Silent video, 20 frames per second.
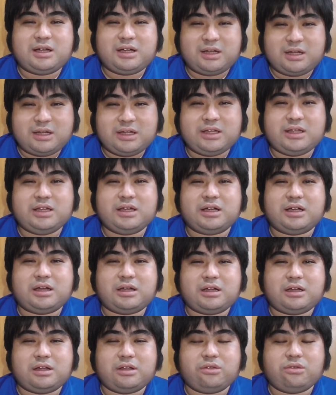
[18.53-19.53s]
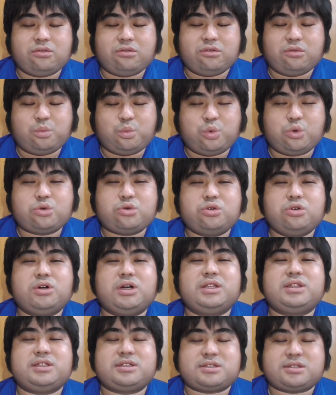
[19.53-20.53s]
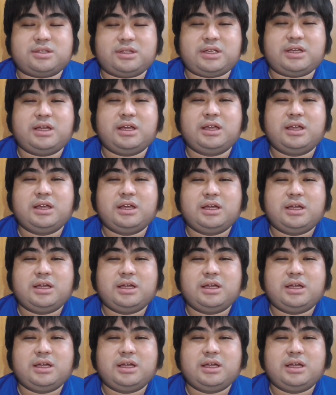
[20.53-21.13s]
はい、僕はですね、